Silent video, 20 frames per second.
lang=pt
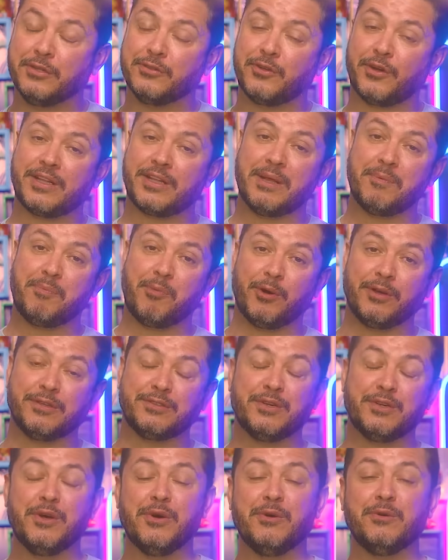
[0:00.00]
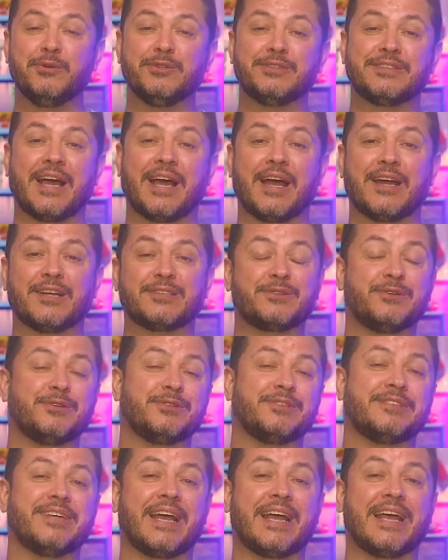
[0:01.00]
Só que depois, os caras
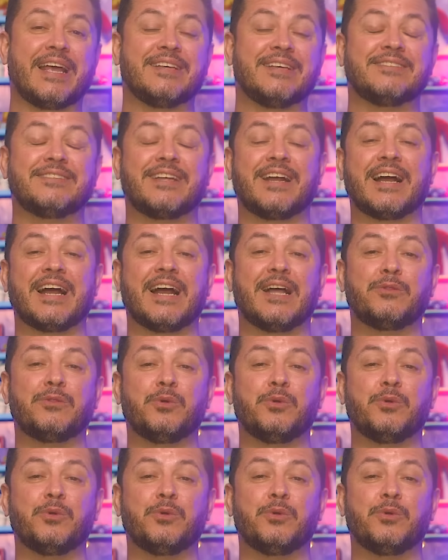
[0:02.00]
conseguem estragar